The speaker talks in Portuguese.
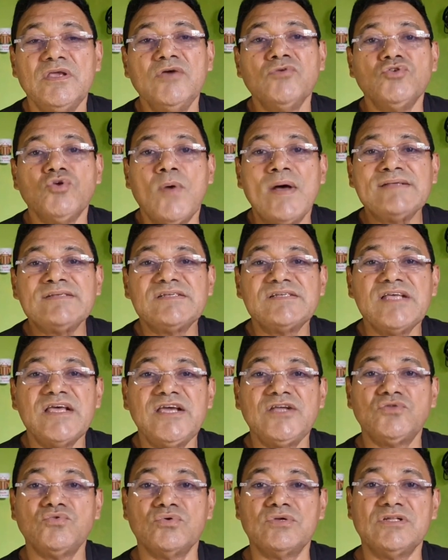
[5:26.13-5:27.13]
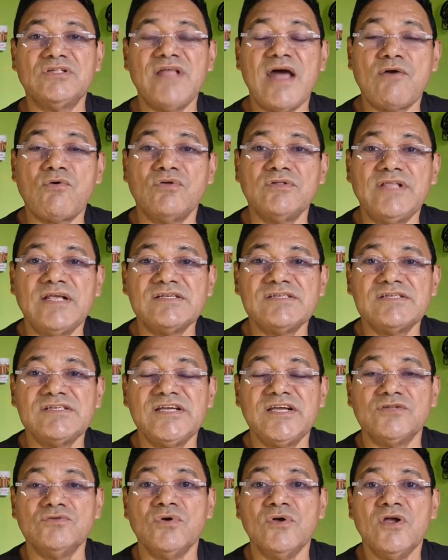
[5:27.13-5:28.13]
Eu não aceito o que está
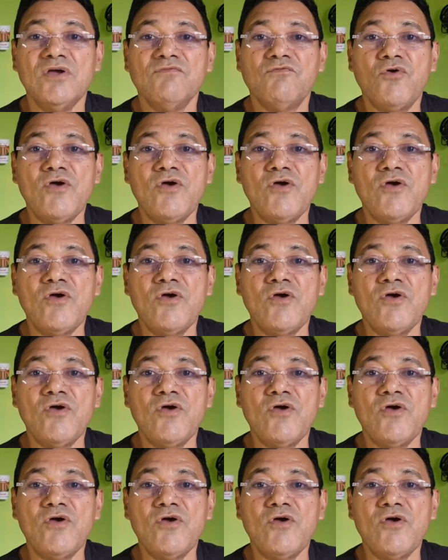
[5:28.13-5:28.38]
acontecendo.